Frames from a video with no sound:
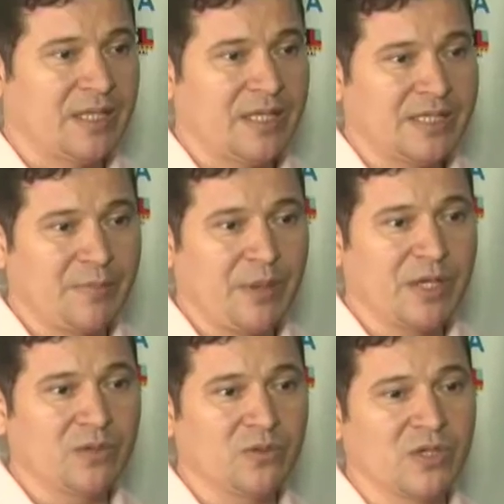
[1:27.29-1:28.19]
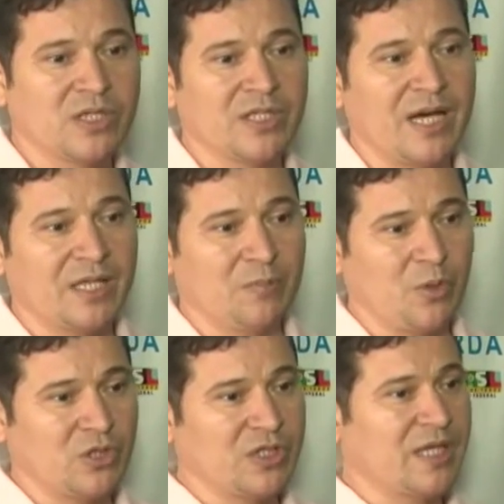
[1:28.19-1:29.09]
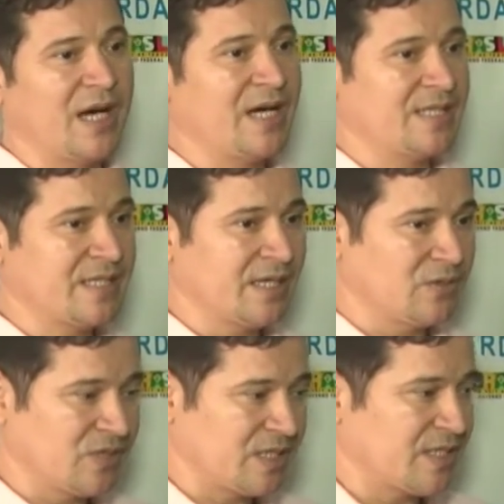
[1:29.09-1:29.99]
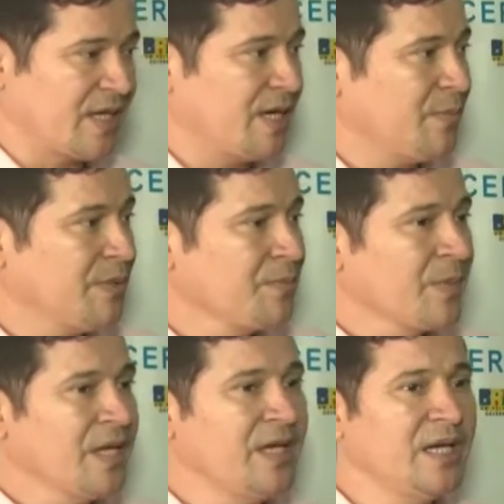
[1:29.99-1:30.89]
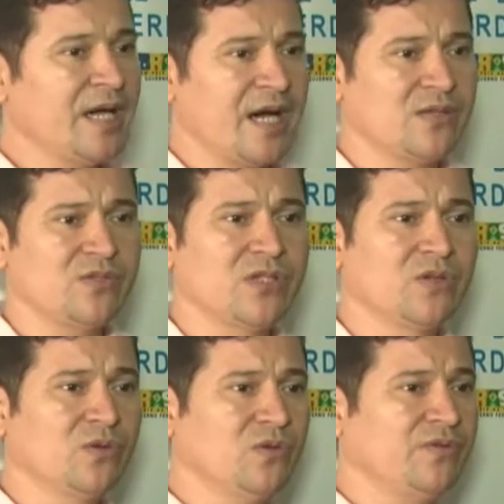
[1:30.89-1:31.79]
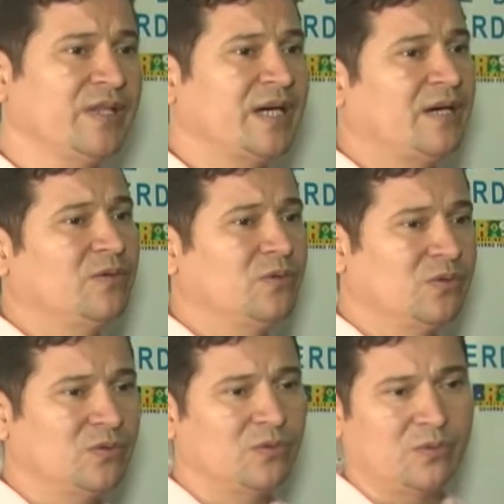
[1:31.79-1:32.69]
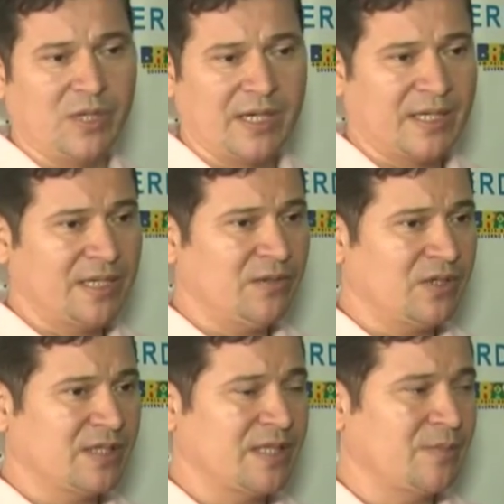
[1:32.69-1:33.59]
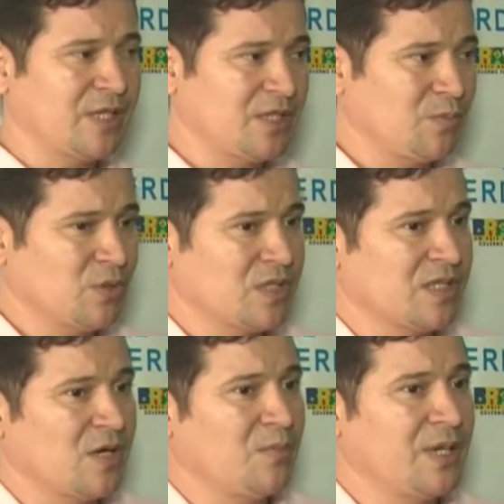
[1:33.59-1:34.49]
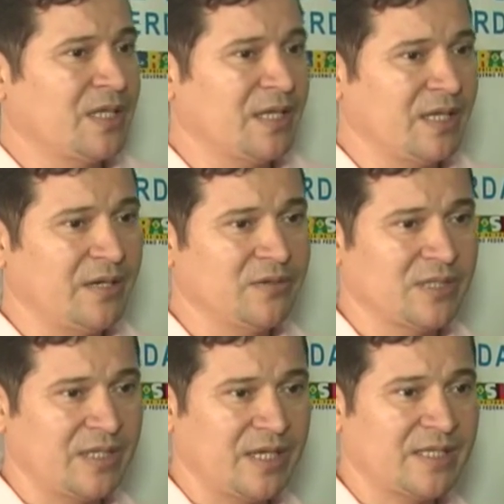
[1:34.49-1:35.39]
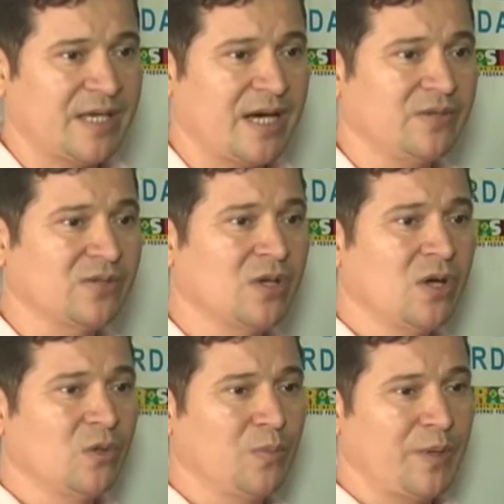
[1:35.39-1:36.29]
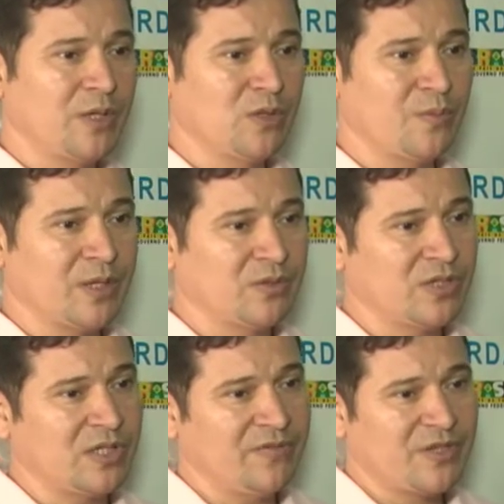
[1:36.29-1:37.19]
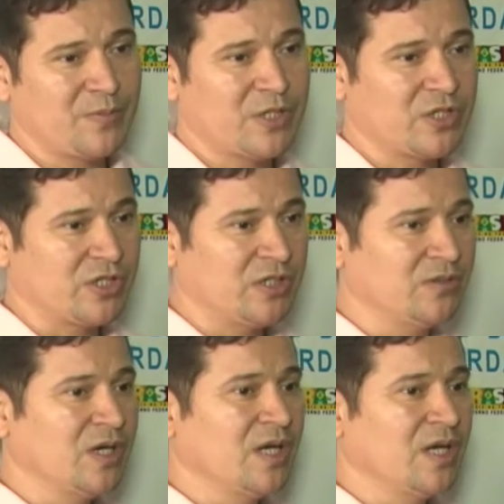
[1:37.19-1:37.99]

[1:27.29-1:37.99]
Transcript: Nesse período, o candidato pode estar acessando o sistema e, em caso de dúvida, o, aqui nós estamos à disposição para atender os interessados no período matutino e vespertino.